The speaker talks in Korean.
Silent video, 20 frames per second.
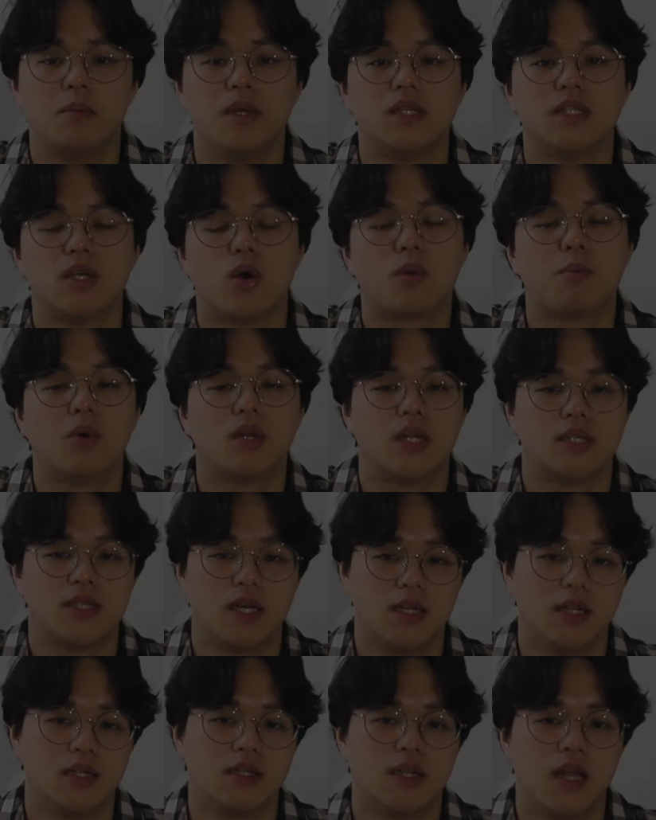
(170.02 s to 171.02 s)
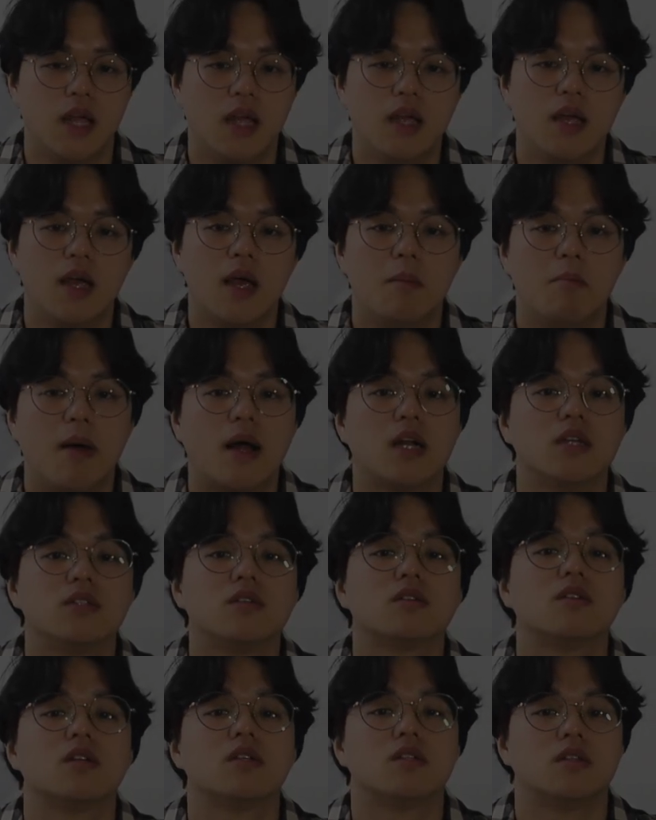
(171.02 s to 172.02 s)
빛이 확보되지 않을 때, 빠른
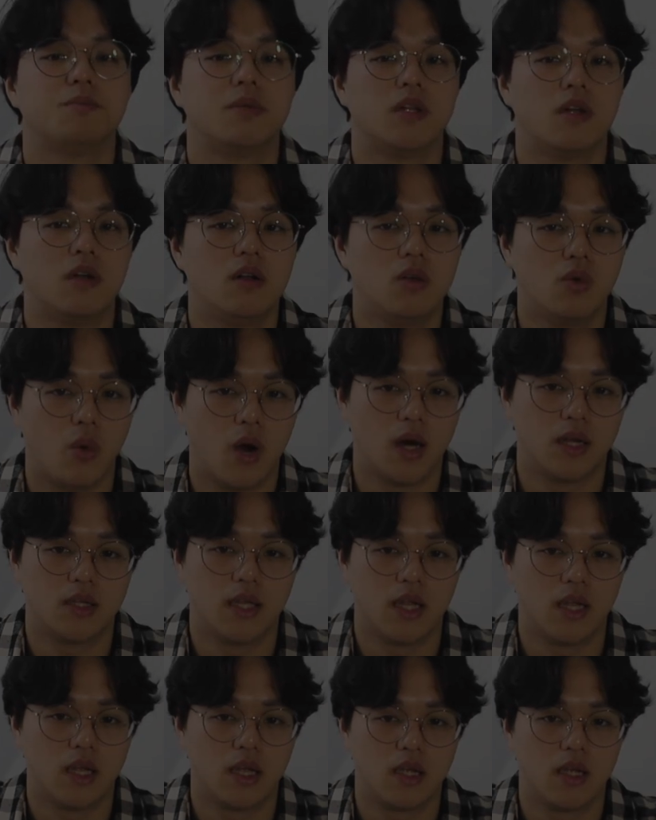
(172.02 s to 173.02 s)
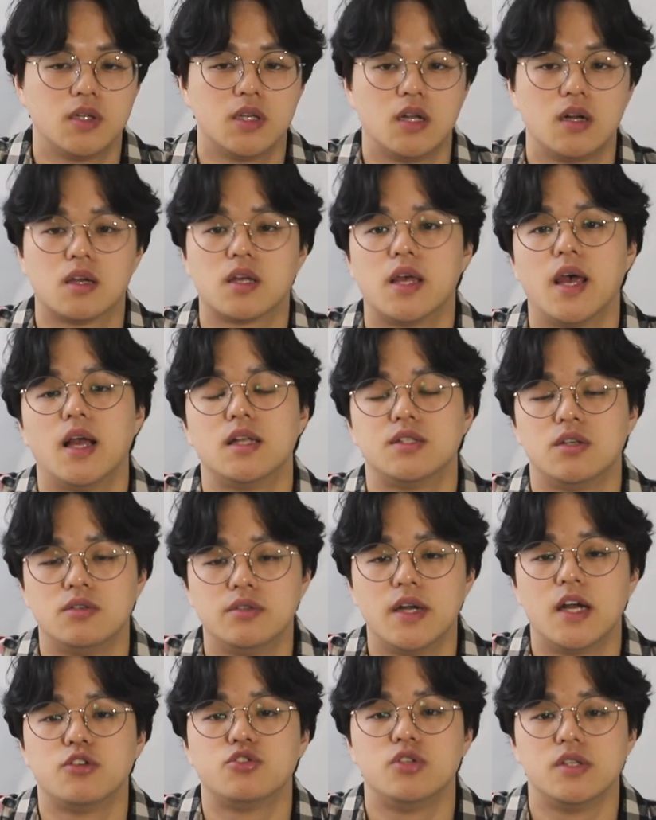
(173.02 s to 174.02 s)
셔터 스피드를 요할 때 이렇게
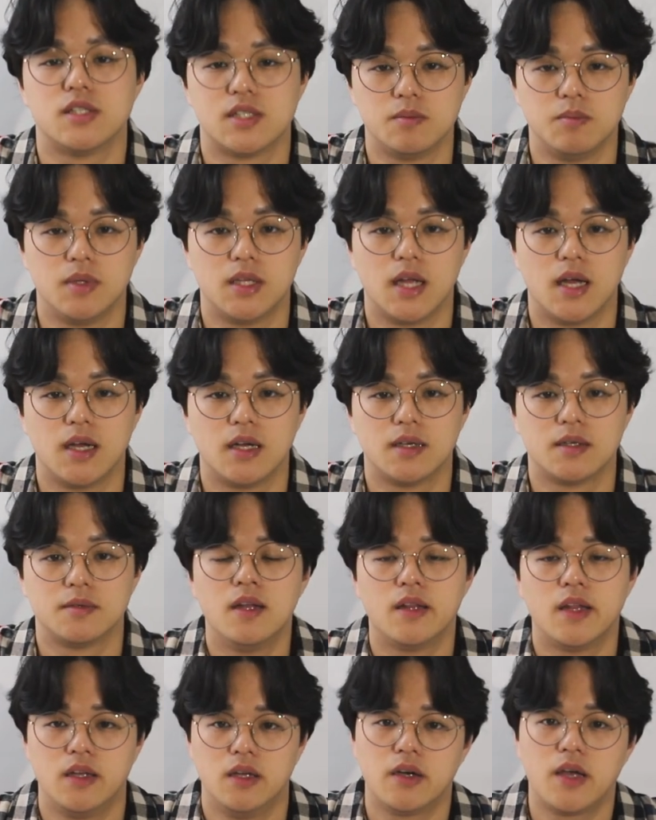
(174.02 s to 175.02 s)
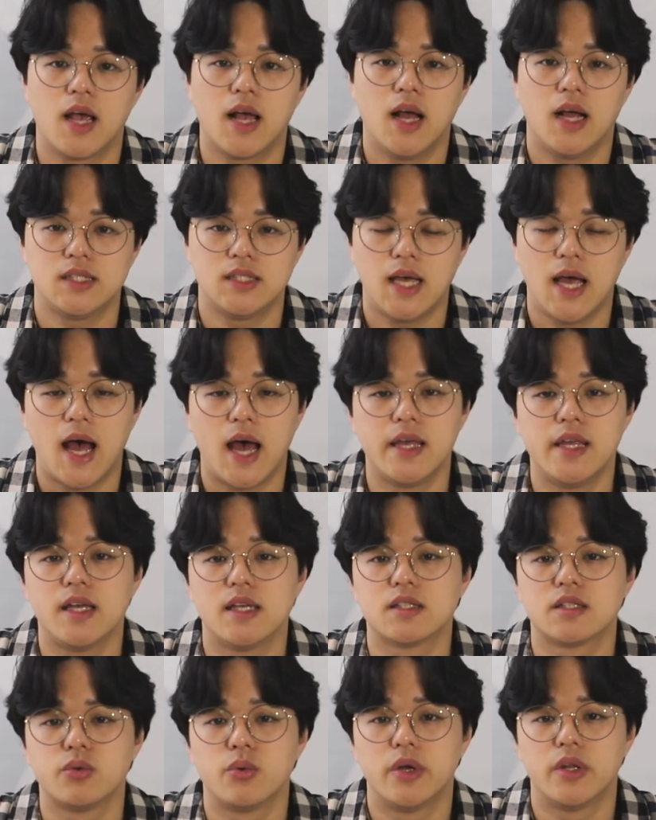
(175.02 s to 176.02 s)
정리할 수 있습니다. 네, 여기까지
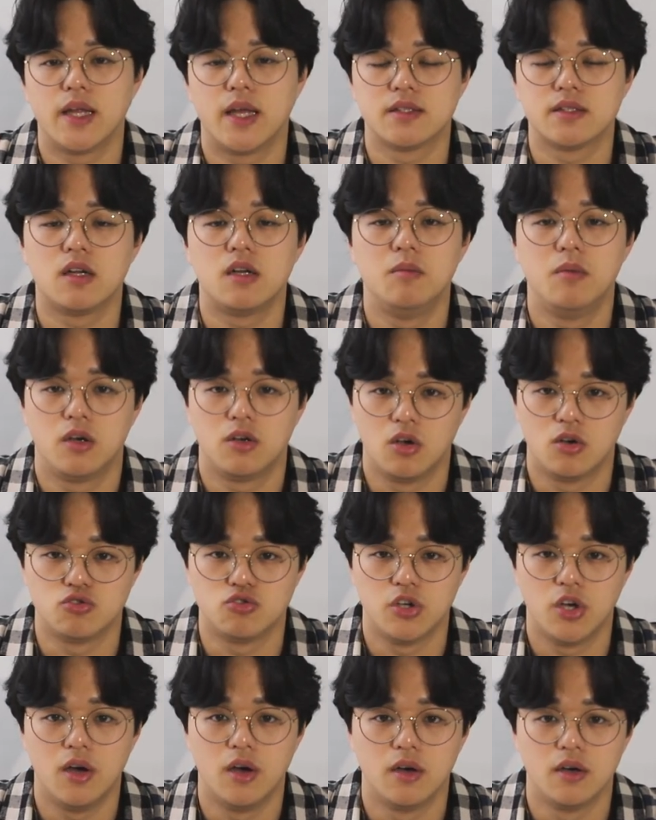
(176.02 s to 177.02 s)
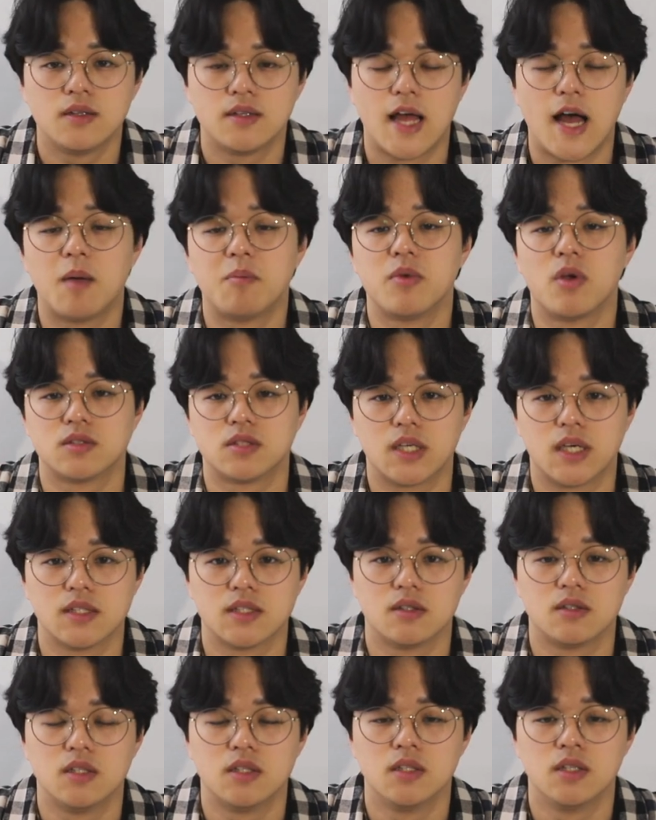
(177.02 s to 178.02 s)
아이에스오에 대한 설명이었고요. 다음
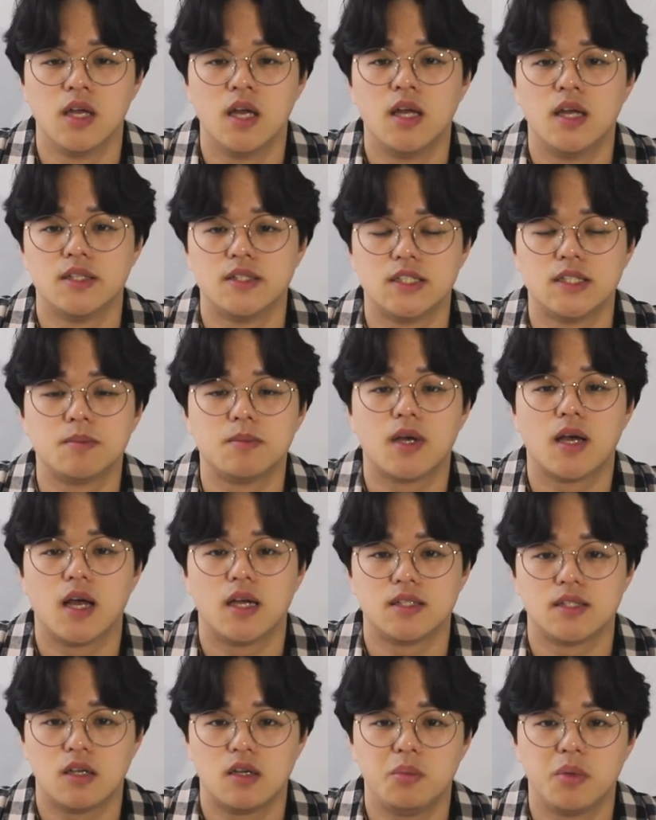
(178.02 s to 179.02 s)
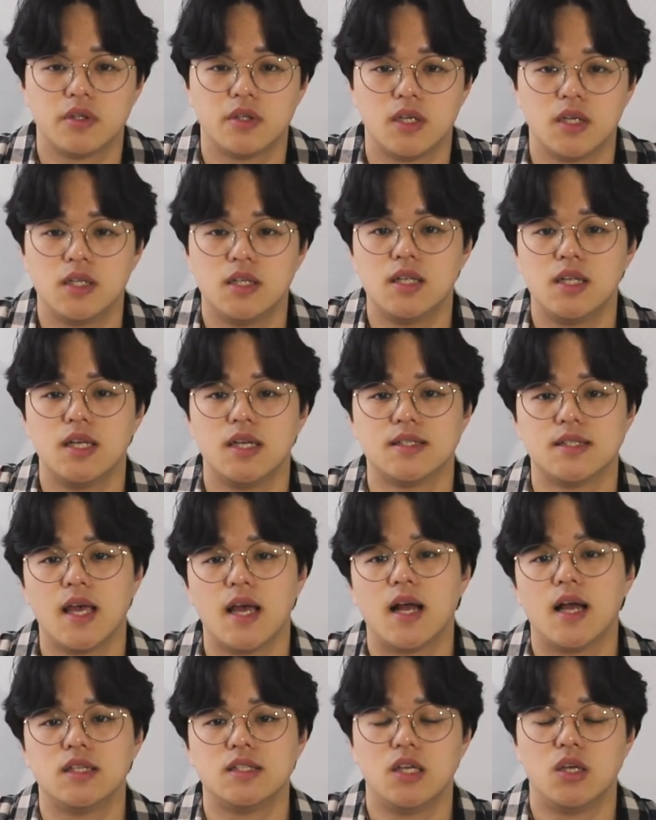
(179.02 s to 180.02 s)
영상에서는 지금까지 설명드린 이 세
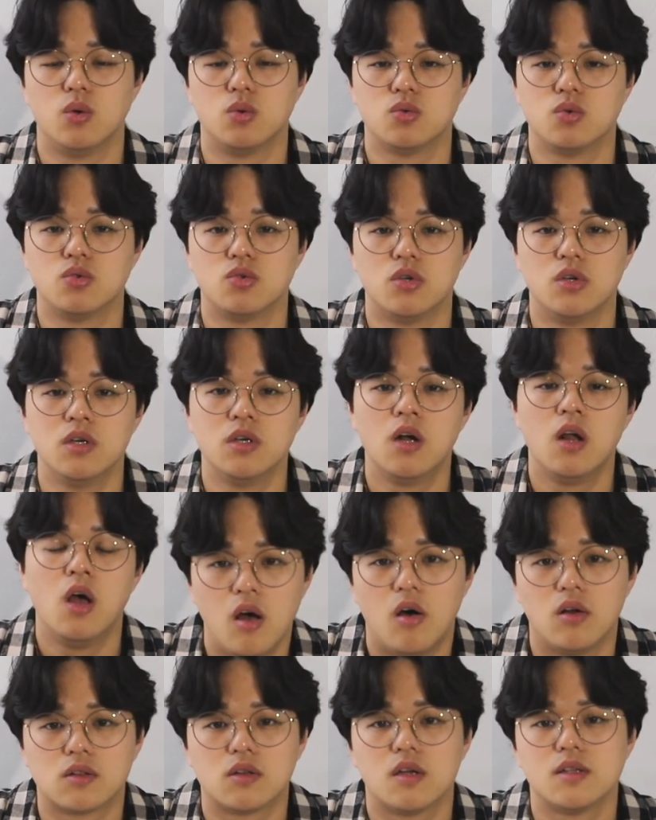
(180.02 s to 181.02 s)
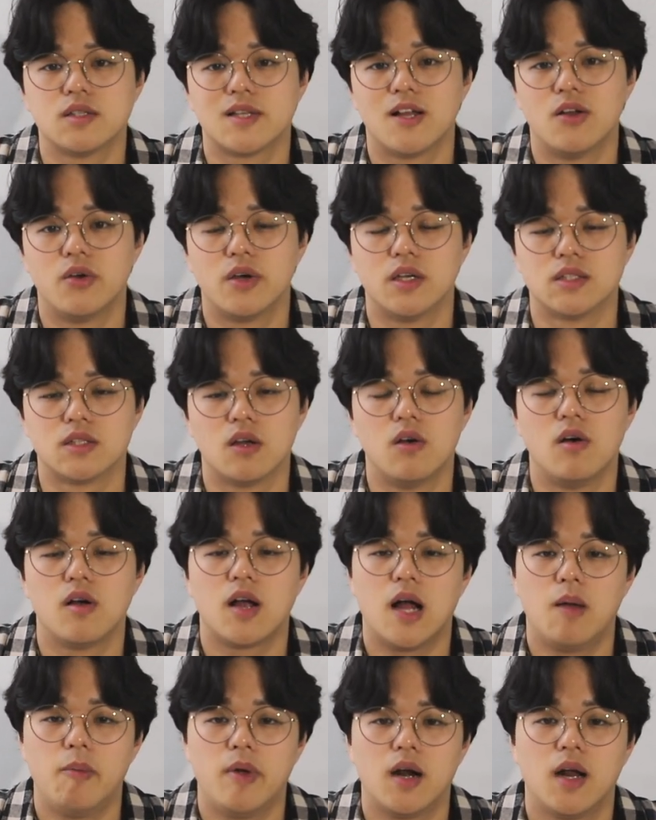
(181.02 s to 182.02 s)
가지 요소들을 어떤 상황에서
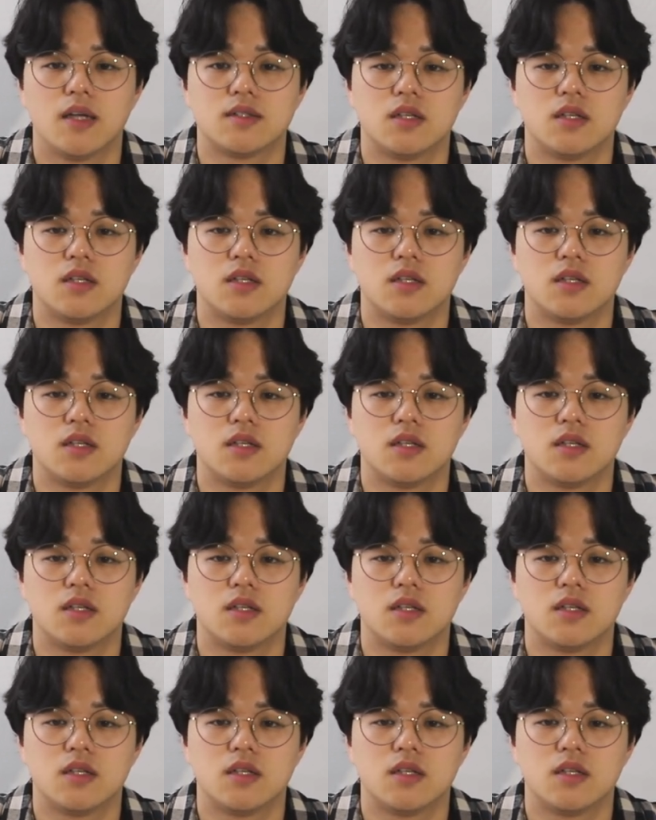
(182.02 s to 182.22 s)
카메라의